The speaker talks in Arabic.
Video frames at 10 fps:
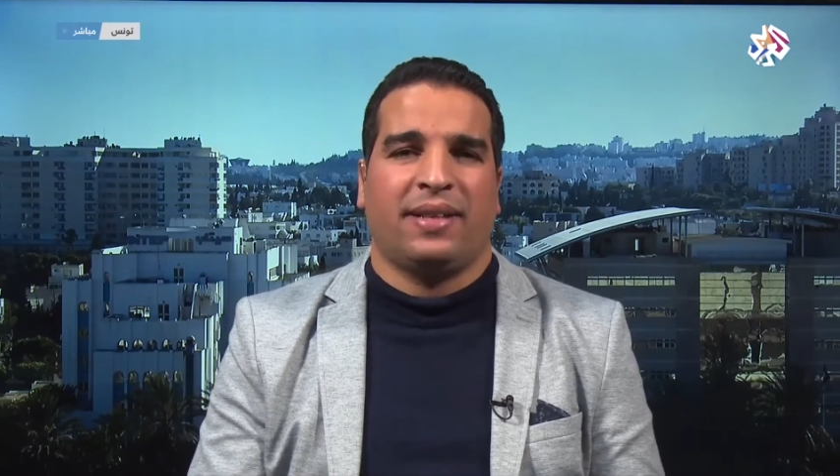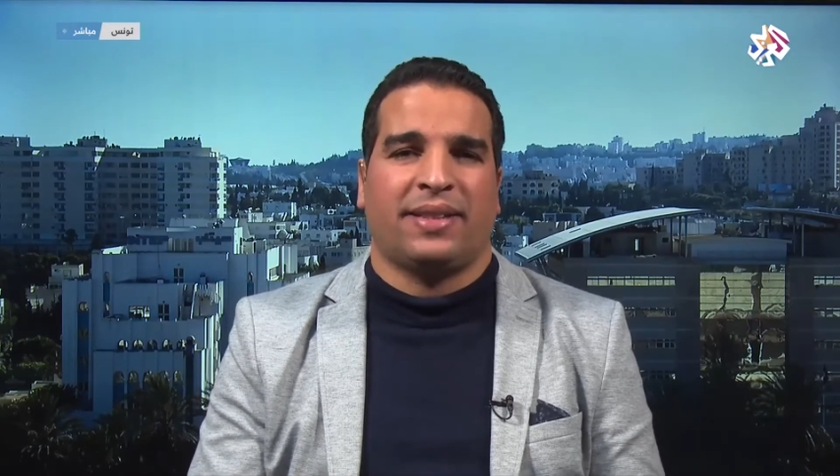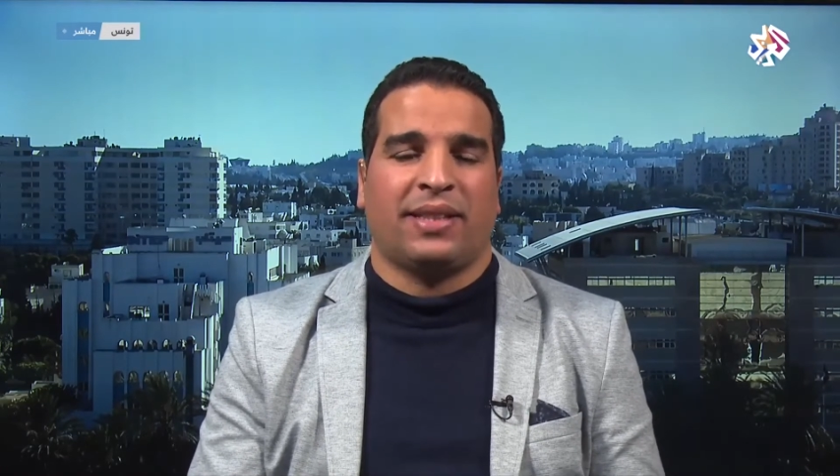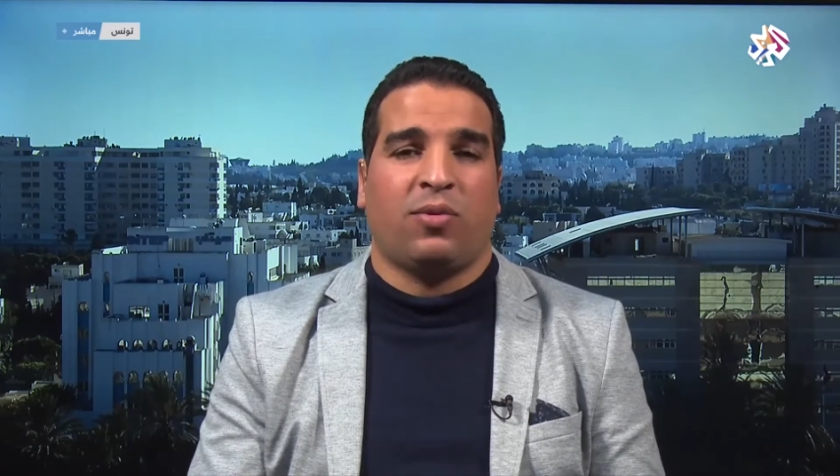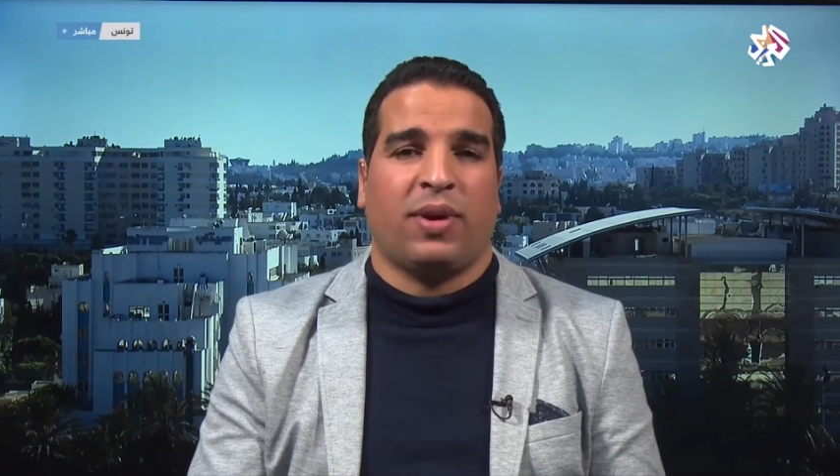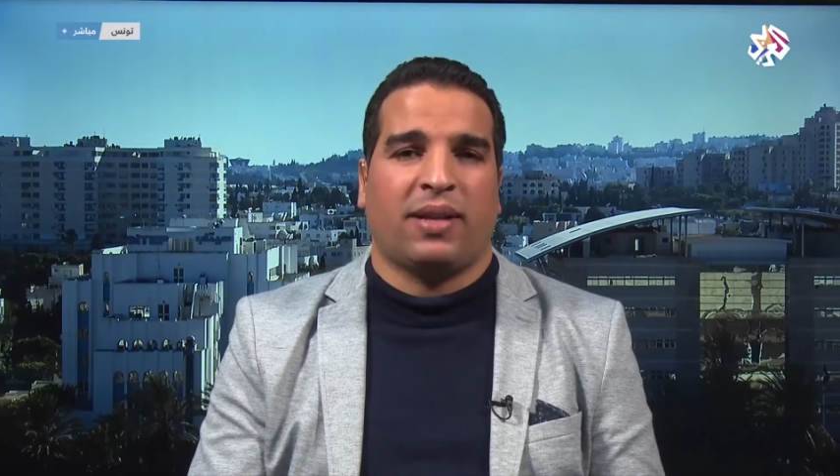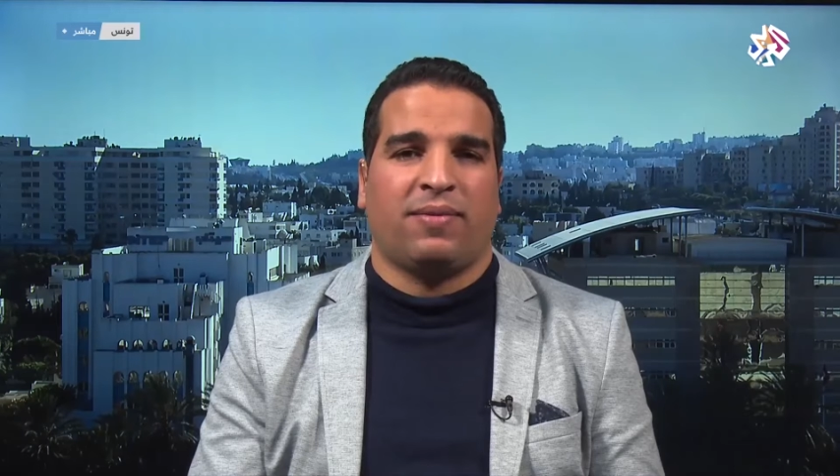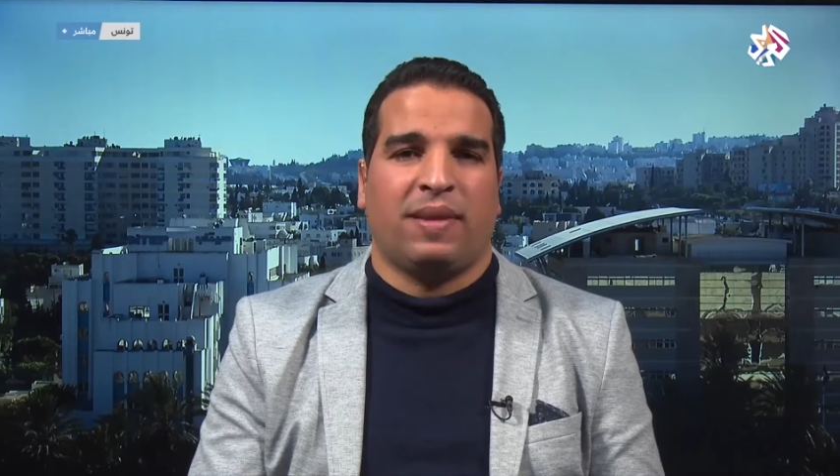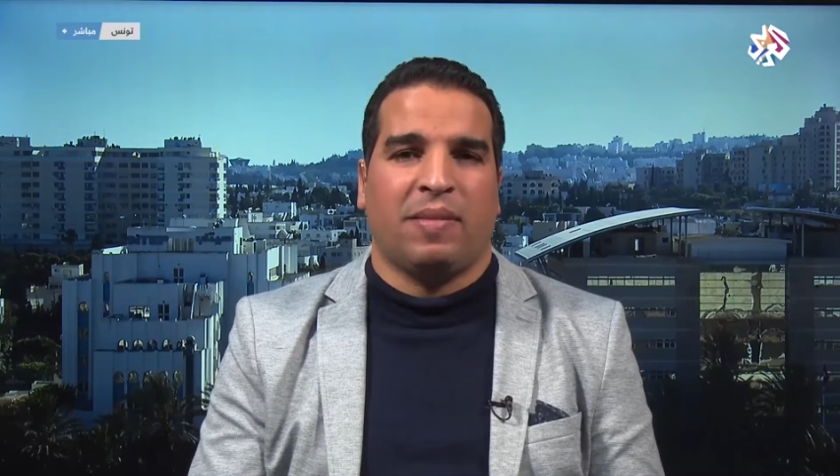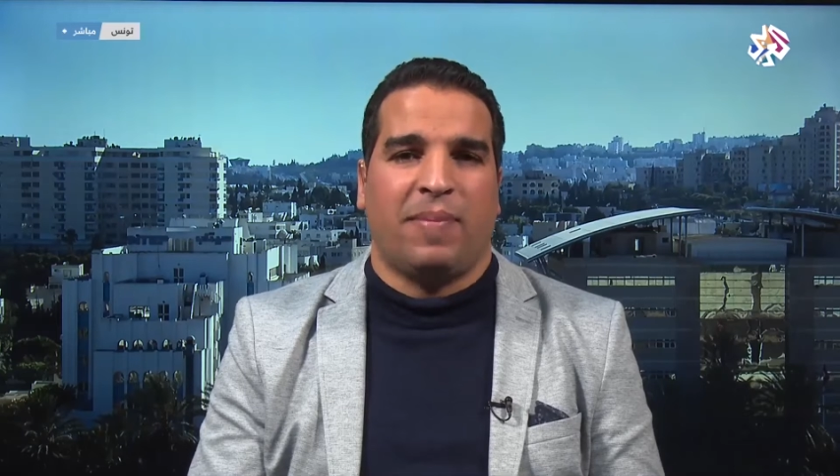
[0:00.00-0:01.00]

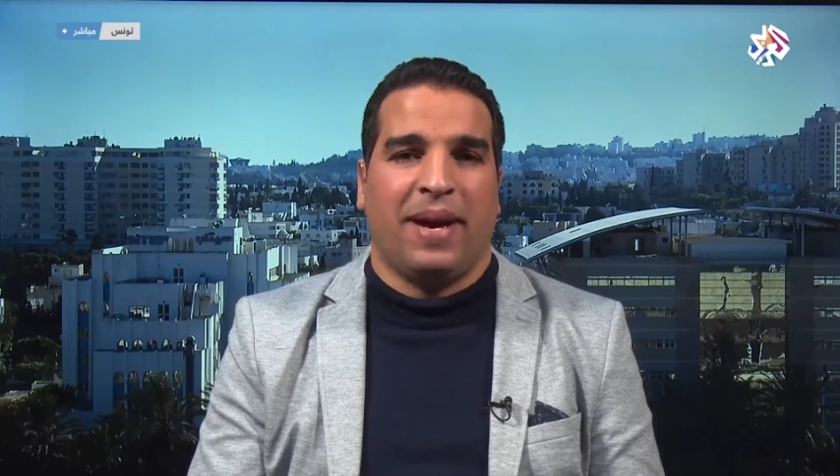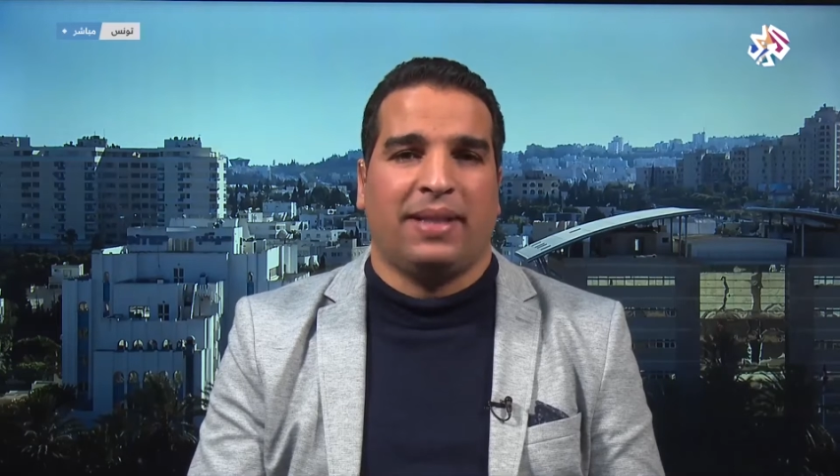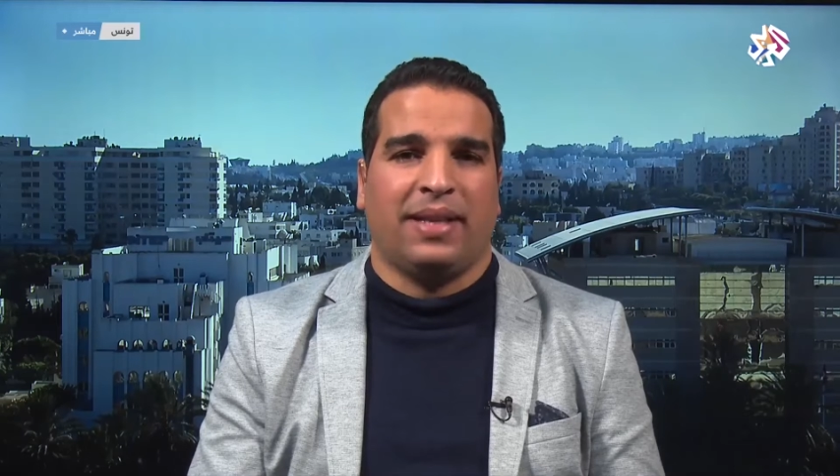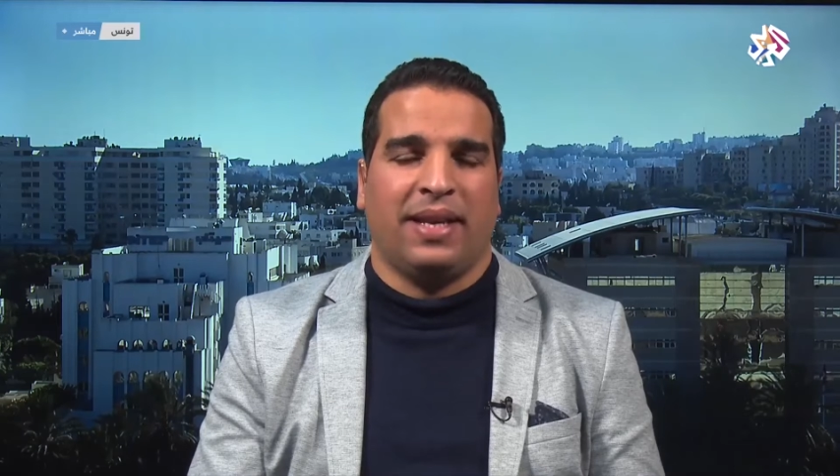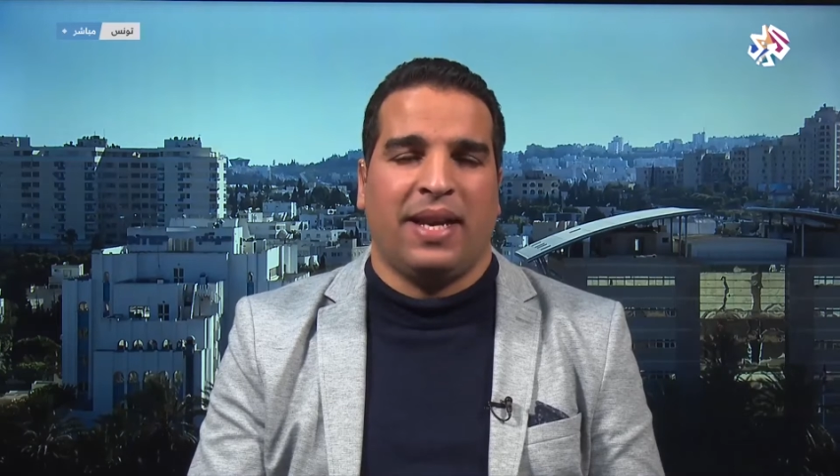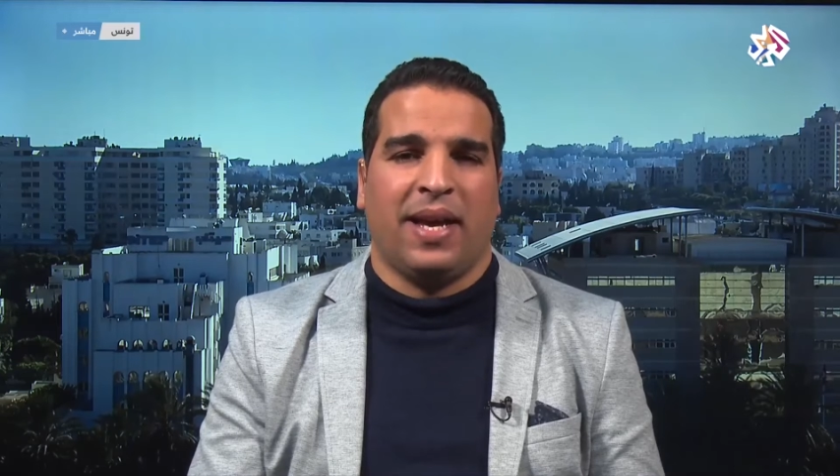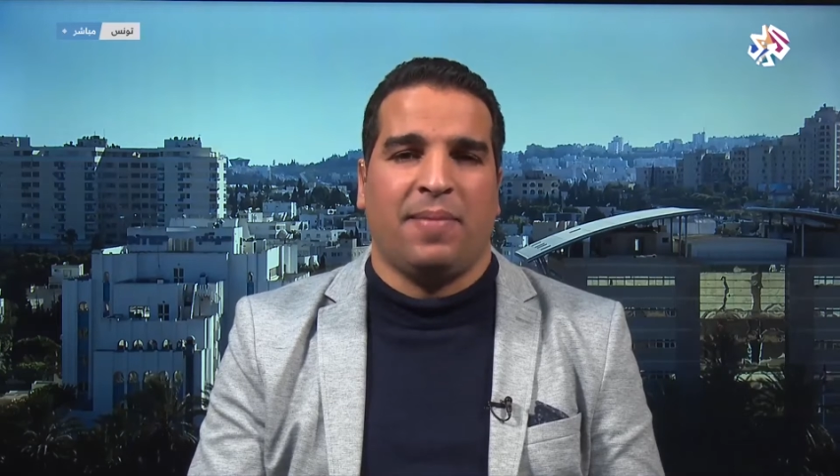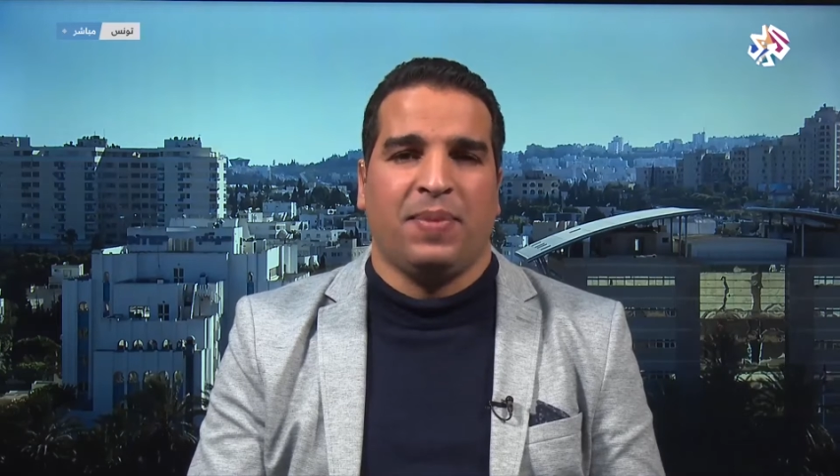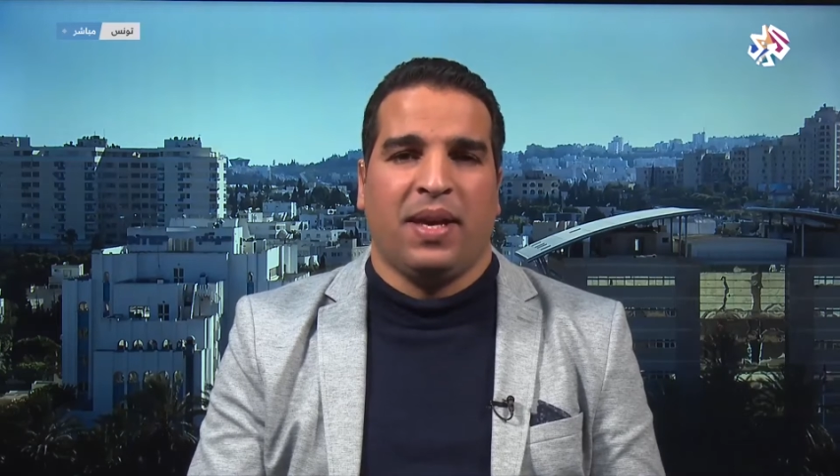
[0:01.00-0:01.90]
تطورت فيما بعد إلى